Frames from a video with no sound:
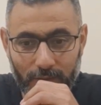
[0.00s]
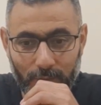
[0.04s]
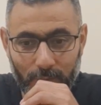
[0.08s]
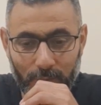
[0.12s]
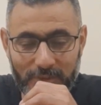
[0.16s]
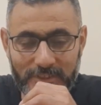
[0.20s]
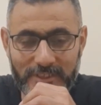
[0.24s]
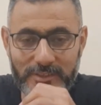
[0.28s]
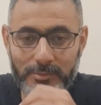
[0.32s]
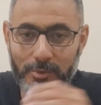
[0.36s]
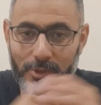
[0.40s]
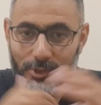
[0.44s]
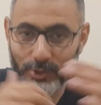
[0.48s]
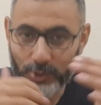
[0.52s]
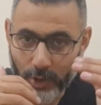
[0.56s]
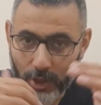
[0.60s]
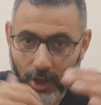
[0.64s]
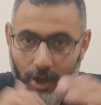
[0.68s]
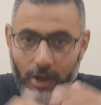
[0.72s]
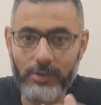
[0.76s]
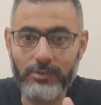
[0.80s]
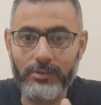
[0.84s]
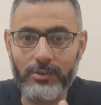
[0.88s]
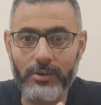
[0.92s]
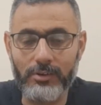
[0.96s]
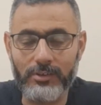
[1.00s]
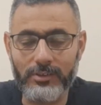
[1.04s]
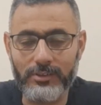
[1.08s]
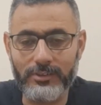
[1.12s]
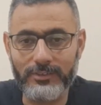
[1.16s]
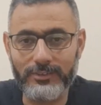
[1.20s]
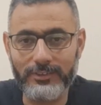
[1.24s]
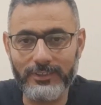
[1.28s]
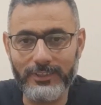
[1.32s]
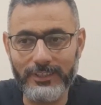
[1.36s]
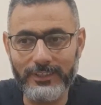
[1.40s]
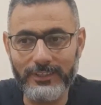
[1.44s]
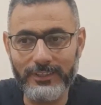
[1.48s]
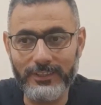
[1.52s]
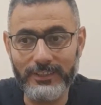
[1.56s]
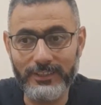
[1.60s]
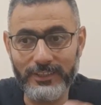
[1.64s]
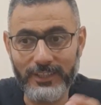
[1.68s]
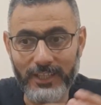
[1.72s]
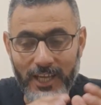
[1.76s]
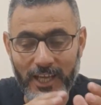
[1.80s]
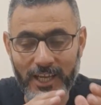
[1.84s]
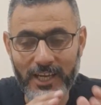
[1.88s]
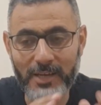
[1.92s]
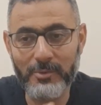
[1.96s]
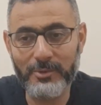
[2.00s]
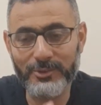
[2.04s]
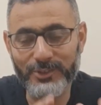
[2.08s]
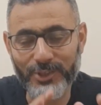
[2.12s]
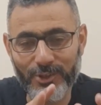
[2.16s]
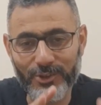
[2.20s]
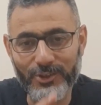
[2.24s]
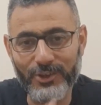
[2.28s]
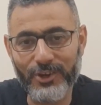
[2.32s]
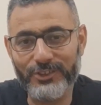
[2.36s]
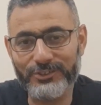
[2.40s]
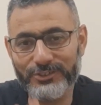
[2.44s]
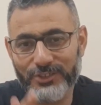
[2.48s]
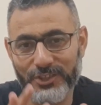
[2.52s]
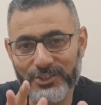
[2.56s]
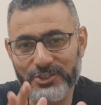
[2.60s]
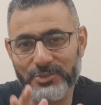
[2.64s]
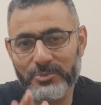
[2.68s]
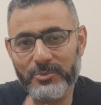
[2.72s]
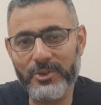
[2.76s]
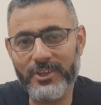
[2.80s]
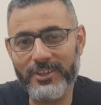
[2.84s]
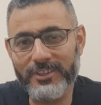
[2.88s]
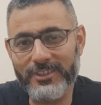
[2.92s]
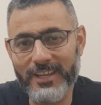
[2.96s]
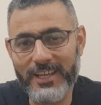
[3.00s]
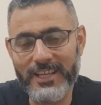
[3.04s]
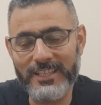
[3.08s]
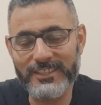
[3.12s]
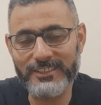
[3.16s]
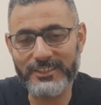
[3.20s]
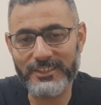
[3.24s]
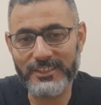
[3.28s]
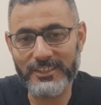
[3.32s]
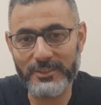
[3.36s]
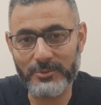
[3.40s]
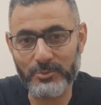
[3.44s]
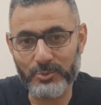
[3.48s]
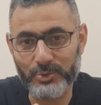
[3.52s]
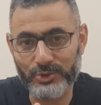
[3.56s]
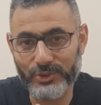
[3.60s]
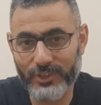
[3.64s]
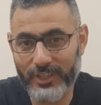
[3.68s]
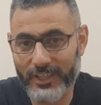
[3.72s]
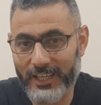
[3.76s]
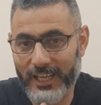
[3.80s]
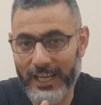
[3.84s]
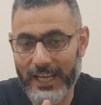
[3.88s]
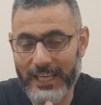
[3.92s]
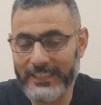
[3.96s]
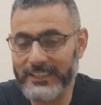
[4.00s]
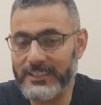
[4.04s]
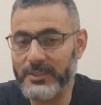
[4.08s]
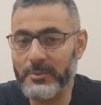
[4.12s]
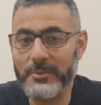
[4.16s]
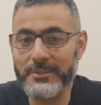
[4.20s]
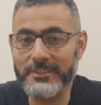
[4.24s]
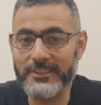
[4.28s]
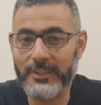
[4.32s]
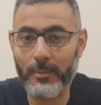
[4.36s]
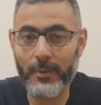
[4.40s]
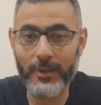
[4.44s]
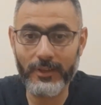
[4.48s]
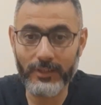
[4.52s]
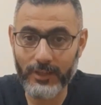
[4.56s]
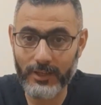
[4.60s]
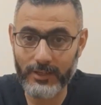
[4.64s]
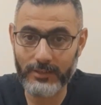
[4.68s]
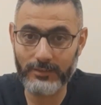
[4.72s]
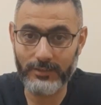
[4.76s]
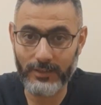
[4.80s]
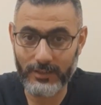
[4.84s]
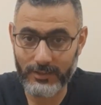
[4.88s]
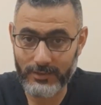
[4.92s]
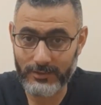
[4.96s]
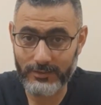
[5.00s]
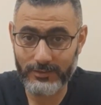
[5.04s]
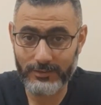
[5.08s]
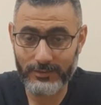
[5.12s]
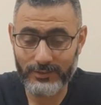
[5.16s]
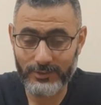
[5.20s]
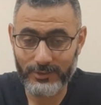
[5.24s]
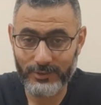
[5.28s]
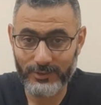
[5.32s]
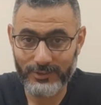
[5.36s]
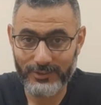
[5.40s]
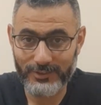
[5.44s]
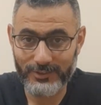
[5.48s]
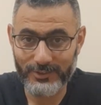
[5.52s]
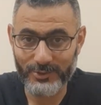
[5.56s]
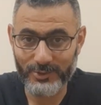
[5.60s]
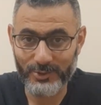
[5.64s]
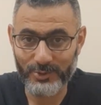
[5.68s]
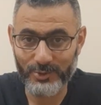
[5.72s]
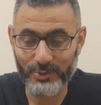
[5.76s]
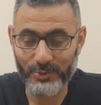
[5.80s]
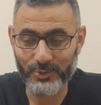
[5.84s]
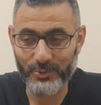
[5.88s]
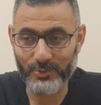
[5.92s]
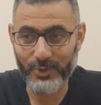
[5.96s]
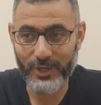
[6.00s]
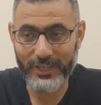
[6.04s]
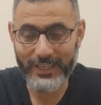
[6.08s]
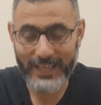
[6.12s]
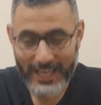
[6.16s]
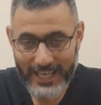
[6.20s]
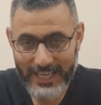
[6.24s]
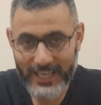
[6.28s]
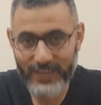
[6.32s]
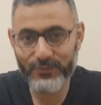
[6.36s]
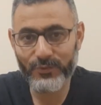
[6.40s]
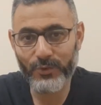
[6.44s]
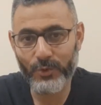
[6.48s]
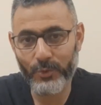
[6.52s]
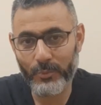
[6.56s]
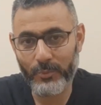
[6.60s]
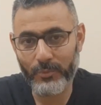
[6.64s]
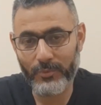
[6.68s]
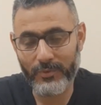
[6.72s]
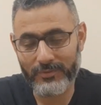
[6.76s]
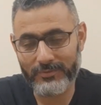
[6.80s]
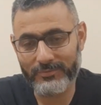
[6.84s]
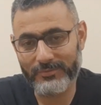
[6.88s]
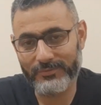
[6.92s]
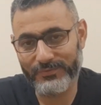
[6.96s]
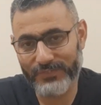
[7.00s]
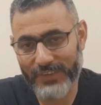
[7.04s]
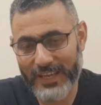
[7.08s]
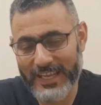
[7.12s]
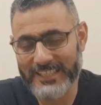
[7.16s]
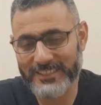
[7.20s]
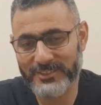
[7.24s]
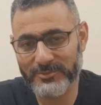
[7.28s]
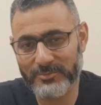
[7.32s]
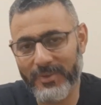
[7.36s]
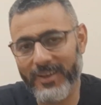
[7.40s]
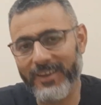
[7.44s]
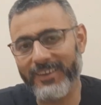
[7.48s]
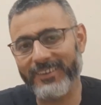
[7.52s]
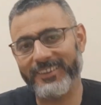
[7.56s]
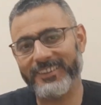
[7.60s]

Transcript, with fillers: بس برضه اقرر يعني انا ما توقعتهاش من الناس المشتركه عندي من زمان جدا وانا عارفهم في اسماء